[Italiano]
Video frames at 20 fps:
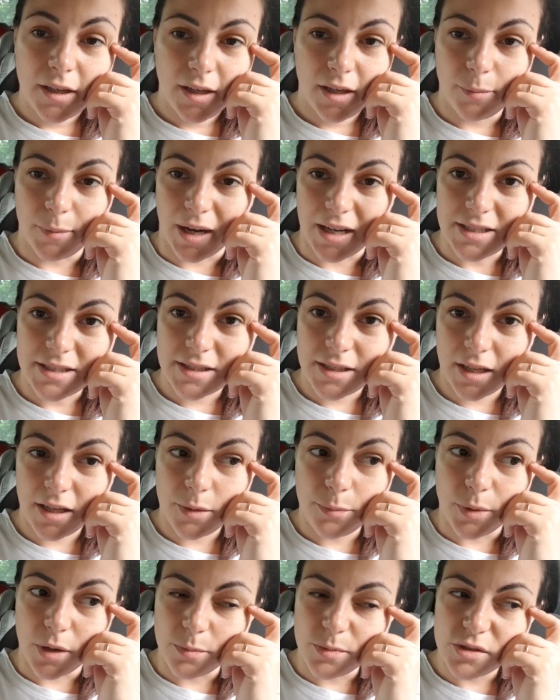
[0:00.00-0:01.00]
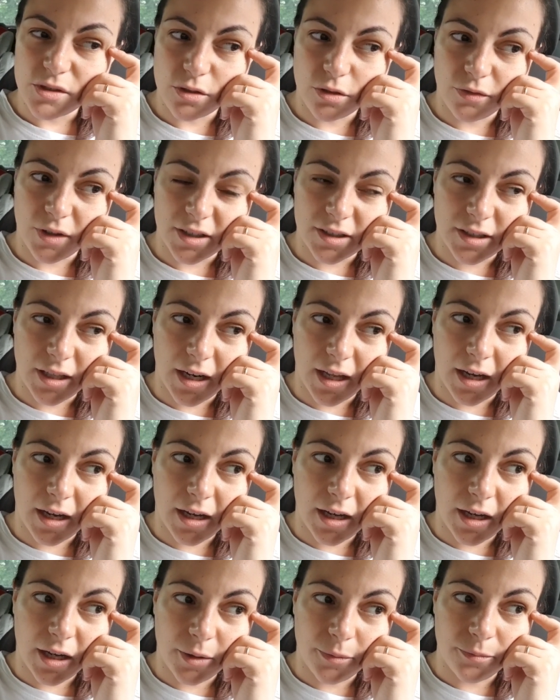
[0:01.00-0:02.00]
e basta e poi mi sono fatta
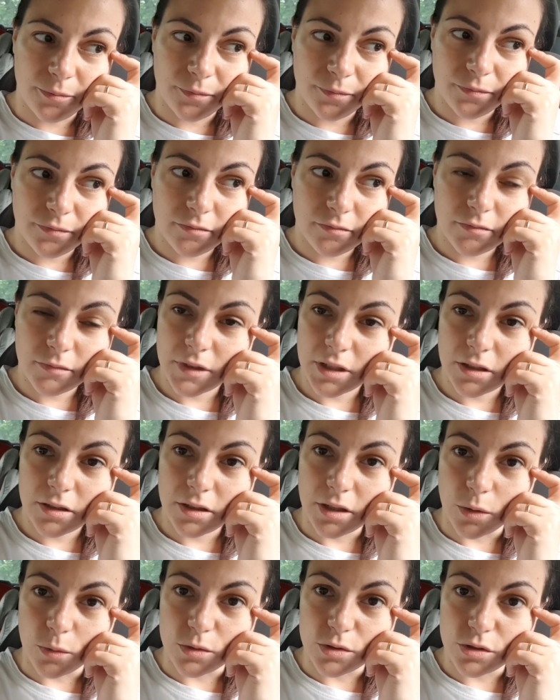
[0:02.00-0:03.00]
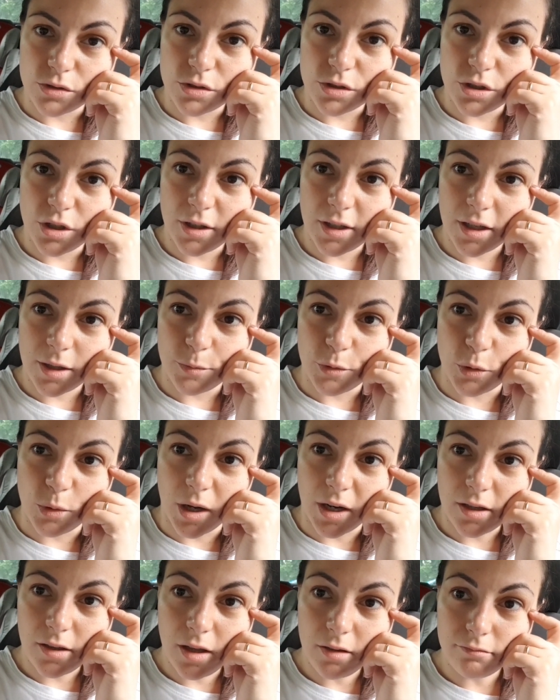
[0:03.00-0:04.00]
la... chi è questo signore che mi
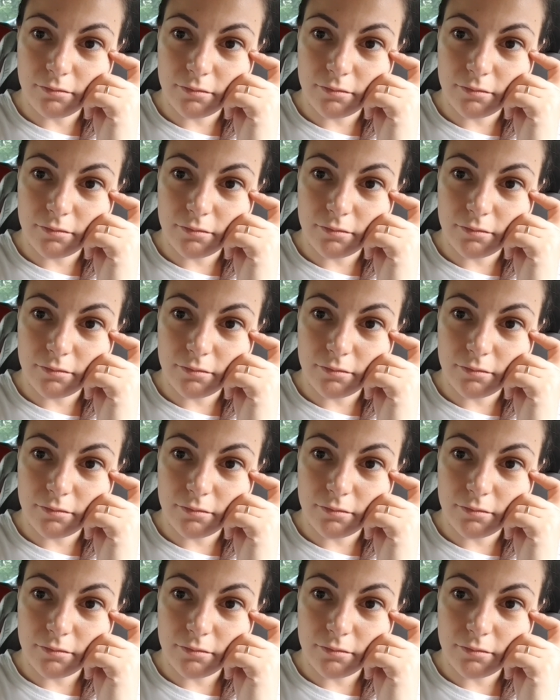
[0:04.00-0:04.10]
guarda?